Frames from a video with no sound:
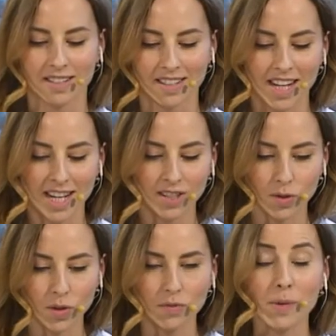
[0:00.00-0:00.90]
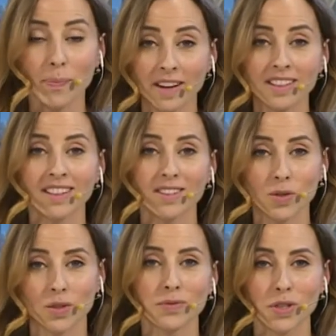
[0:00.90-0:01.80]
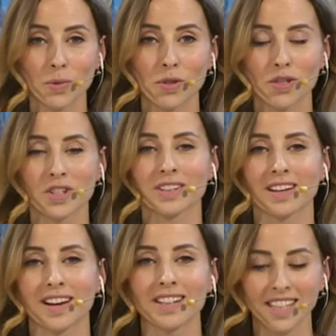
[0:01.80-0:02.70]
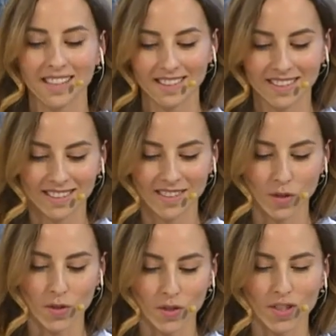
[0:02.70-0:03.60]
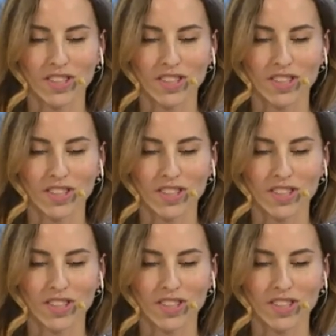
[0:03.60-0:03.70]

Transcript: jest cudownie pachnie, cudownie ją się czyta, e, coś, co